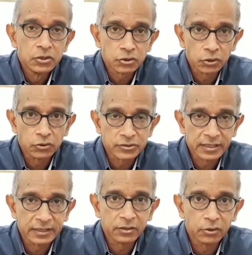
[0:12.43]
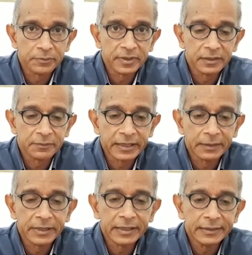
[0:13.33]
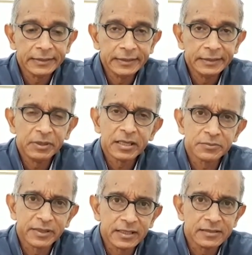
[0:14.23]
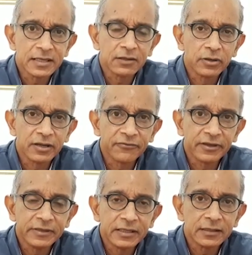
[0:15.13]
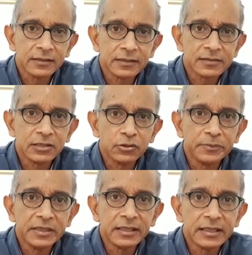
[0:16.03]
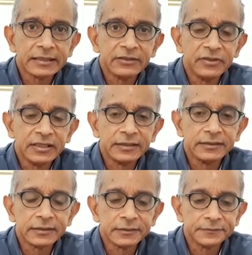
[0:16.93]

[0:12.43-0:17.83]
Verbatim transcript: Soy José Ángel López de Panamá y mi experiencia con la FEBIC ha sido bien gratificante.